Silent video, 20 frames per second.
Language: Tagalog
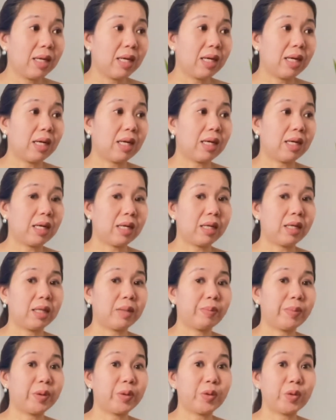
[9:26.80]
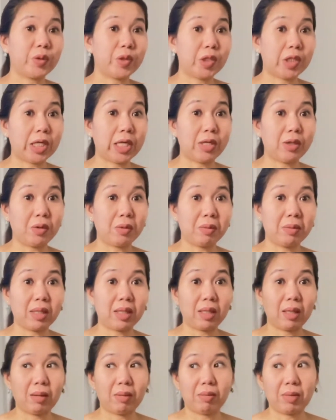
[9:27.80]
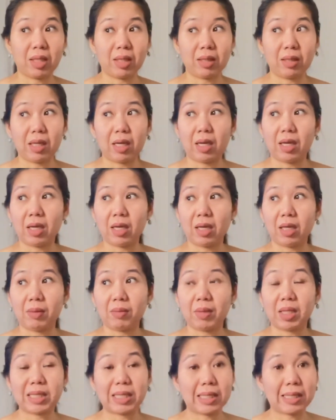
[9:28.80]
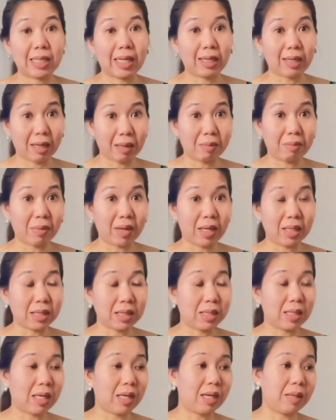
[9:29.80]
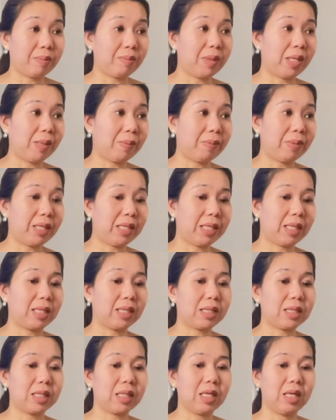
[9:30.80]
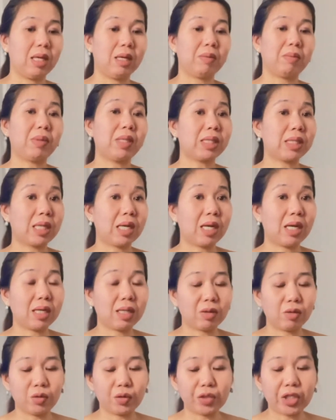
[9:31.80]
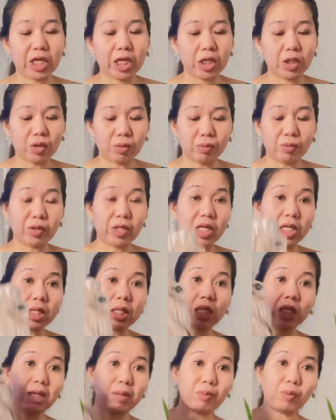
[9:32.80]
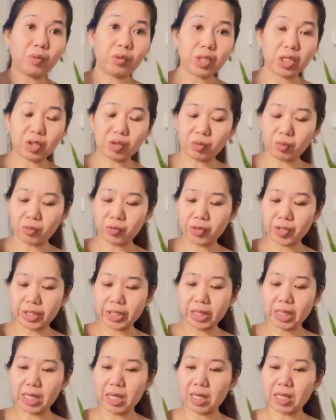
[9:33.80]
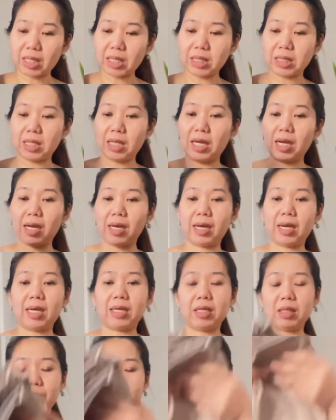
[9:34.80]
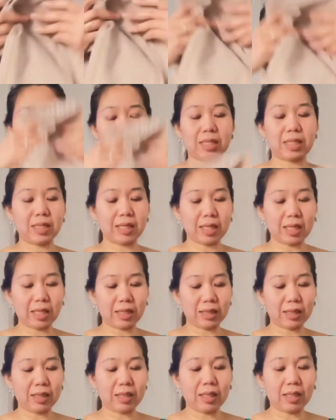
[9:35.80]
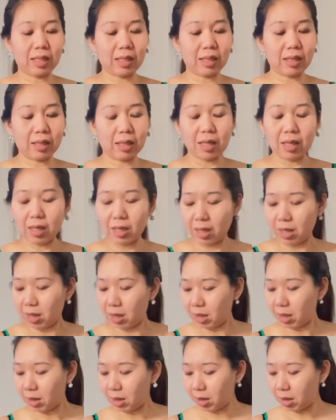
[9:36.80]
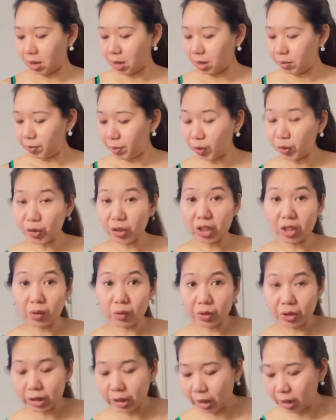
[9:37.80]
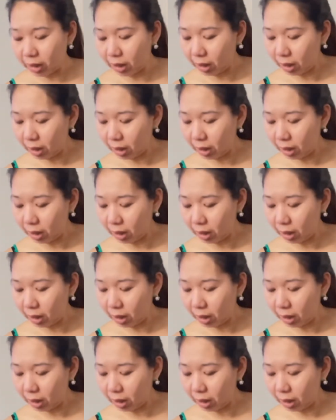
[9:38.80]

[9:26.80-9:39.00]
uh, patuloy tayong mag, mag, uh, magsisend ng box sa Pilipinas. Basta ang uunahin ko muna is iipunin ko muna sila kasi alanganin pag isi-send natin ng uh, paunti-unti.